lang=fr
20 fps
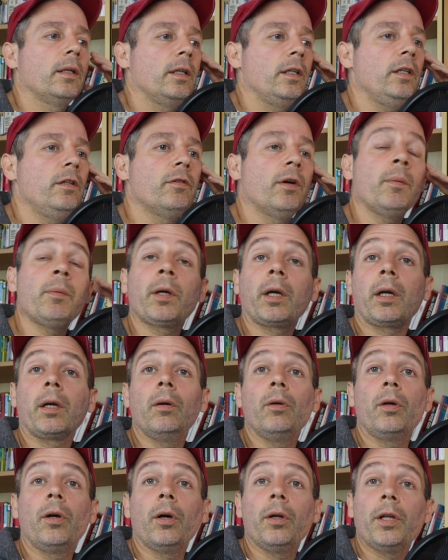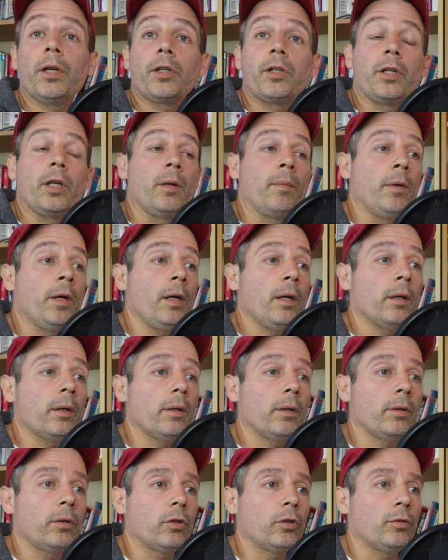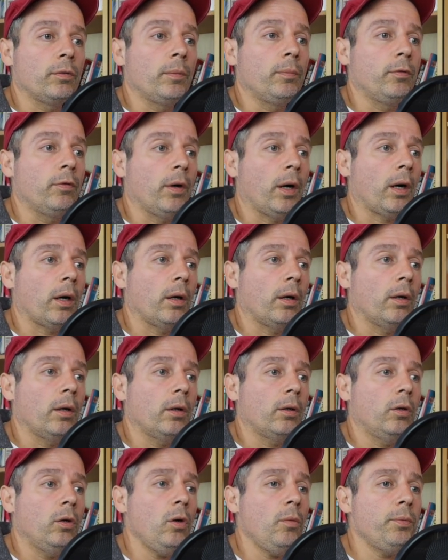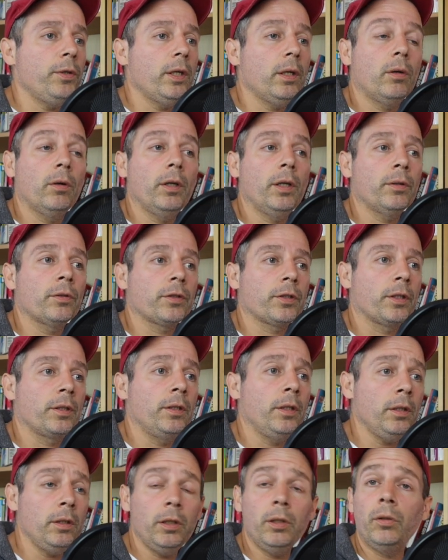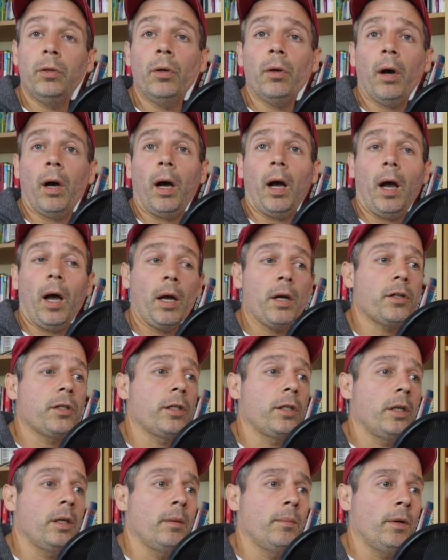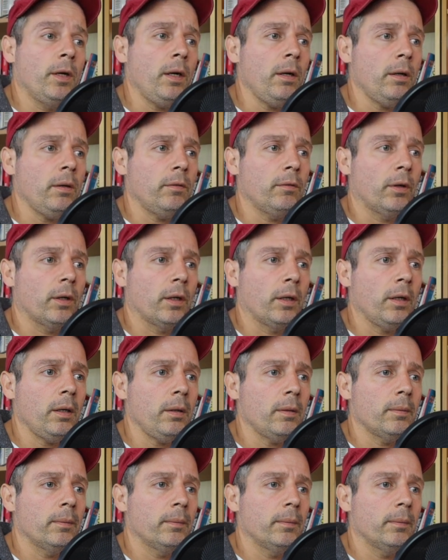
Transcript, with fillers: Il va me créer le code HTML que je vais pouvoir copier-coller dans un éditeur HTML. Voilà.